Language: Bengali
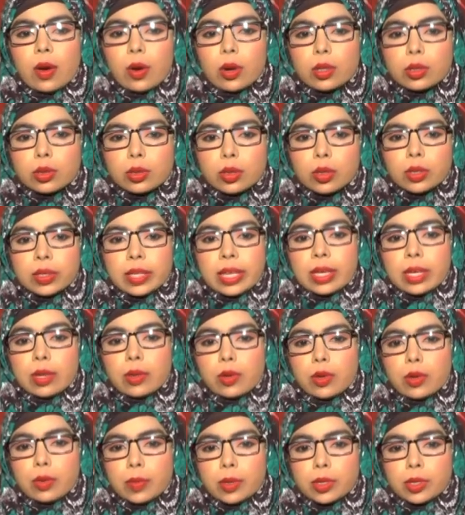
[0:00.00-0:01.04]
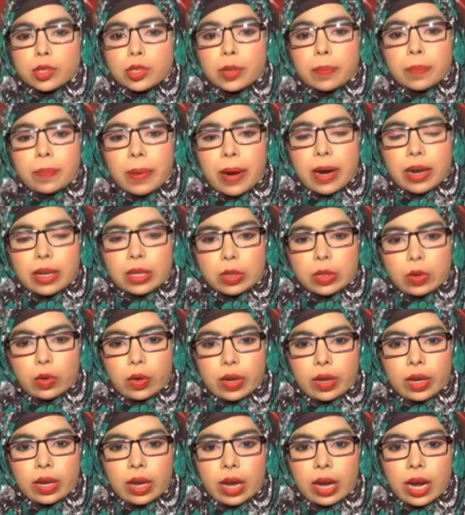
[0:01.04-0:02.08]
অত্যধিক গোমূত্র পান
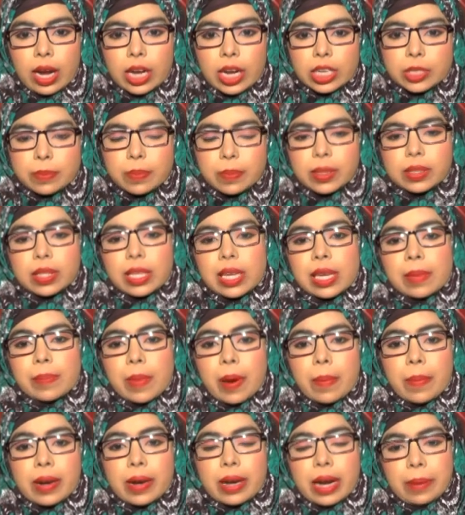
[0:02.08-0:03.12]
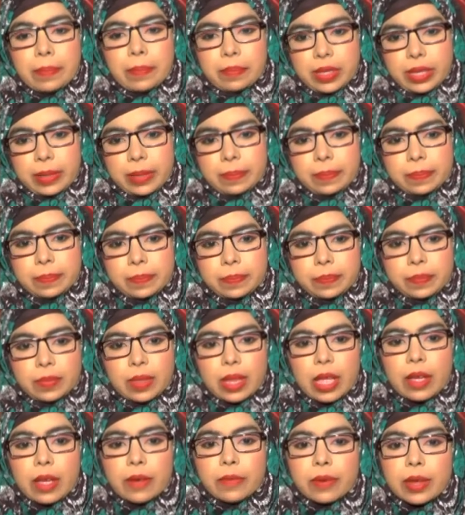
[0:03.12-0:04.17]
করে হাসপাতালে বাবা রামদেব
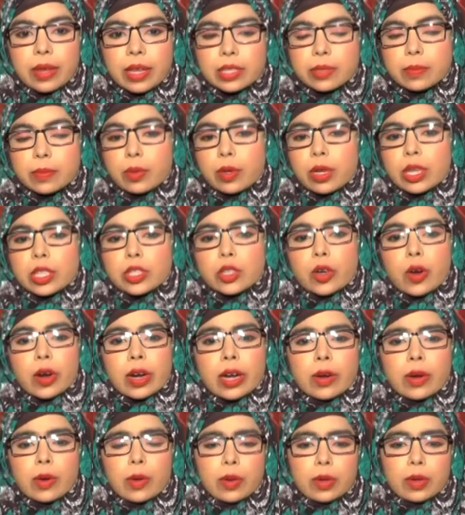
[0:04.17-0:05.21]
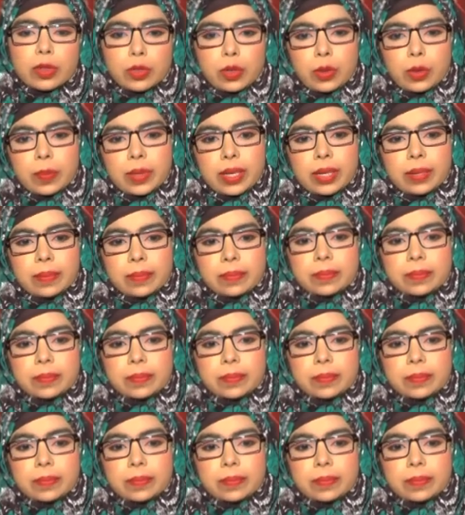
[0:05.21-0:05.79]
ফেসবুকে ছড়ানো হলো ছবি